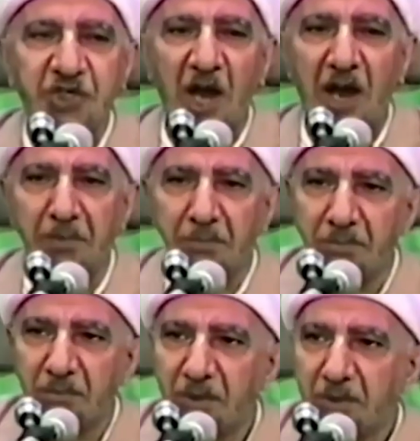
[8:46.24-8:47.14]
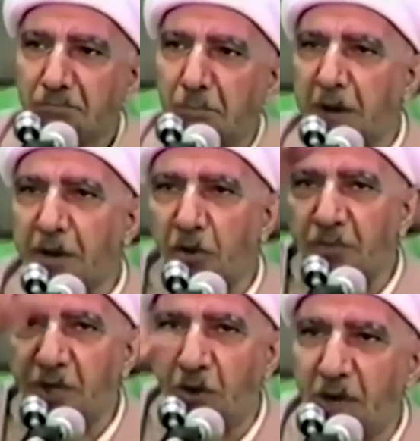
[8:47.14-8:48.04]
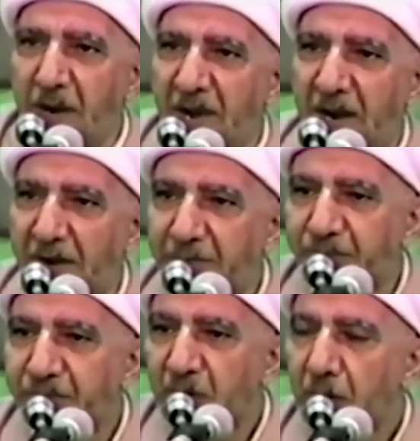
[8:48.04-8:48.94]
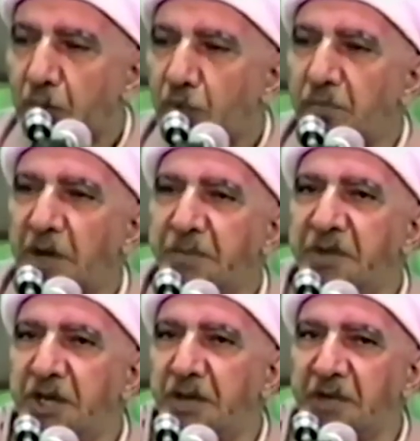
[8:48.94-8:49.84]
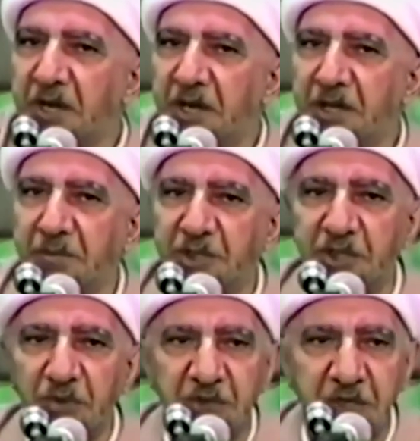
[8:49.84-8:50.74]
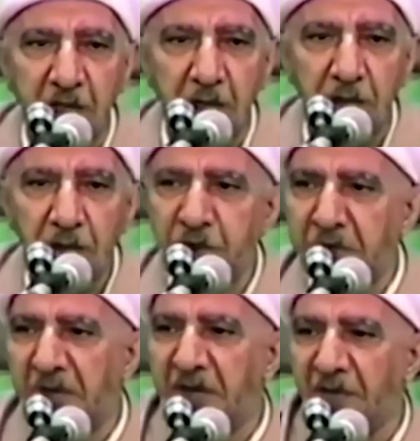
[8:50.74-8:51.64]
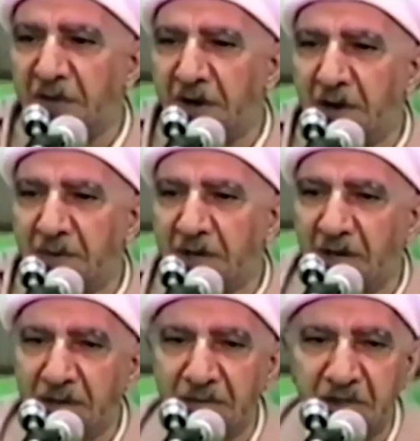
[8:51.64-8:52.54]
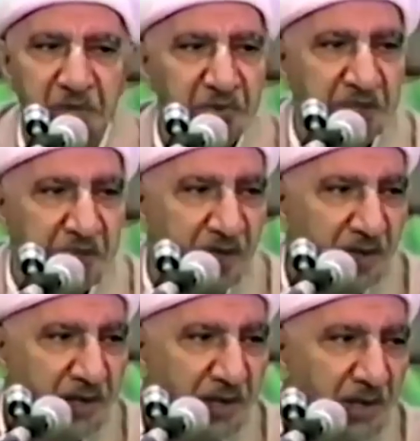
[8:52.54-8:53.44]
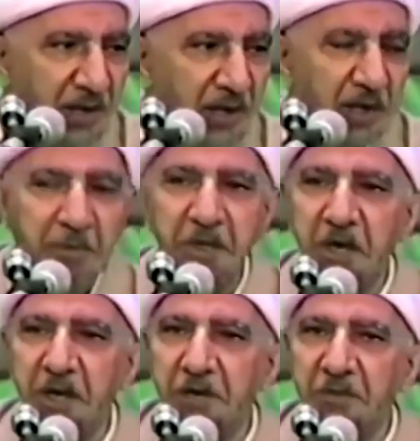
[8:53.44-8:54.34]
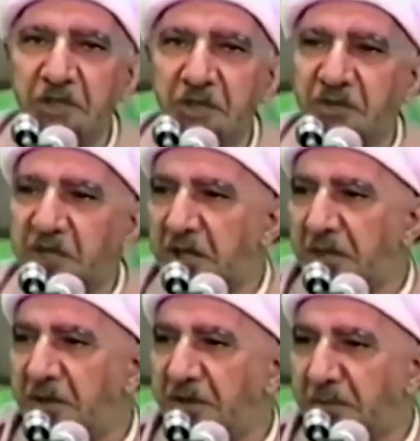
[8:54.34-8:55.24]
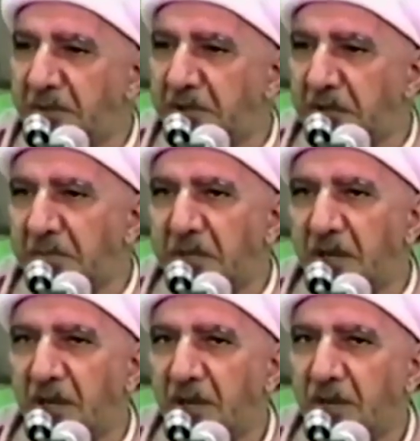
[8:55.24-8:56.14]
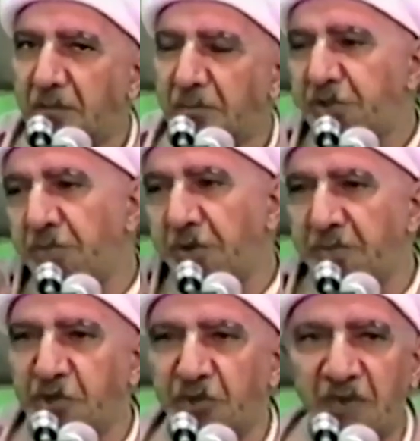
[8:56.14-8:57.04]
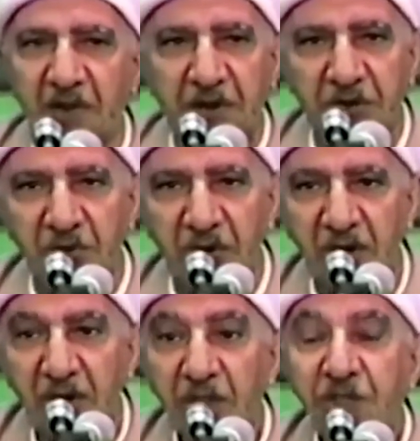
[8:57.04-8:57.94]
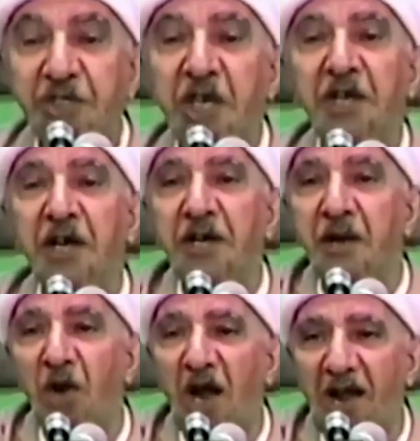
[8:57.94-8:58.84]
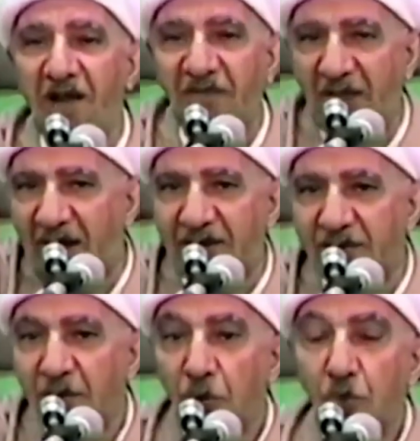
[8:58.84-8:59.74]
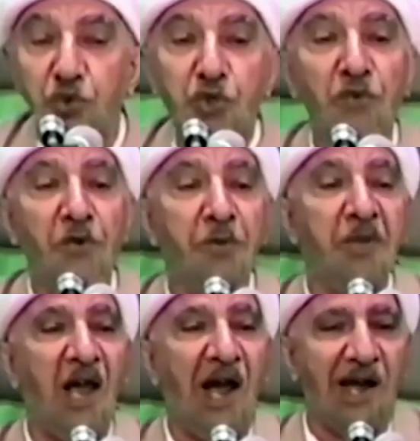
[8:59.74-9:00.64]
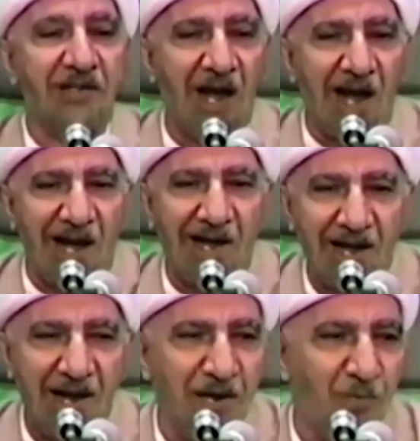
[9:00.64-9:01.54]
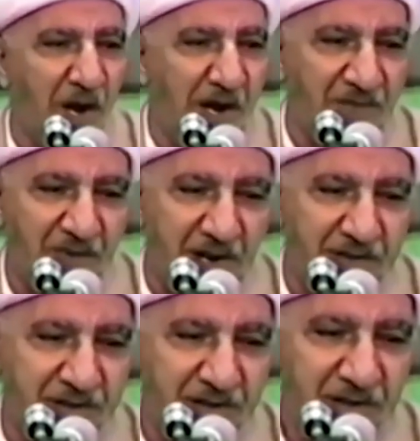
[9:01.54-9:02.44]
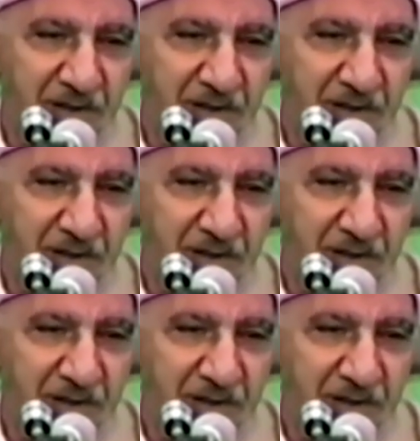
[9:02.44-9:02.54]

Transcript: الشام مروا بي علماء ومر بي ابن قيم الجوزية جيب لي نظير لابن قيم الجوزية ابن قيم الجوزية تلميذ ابن تيمية بس مر بي شوف هذا الرجل ايش قد عنده مؤلفات وش كثر بيها عطاء هاي المؤلفات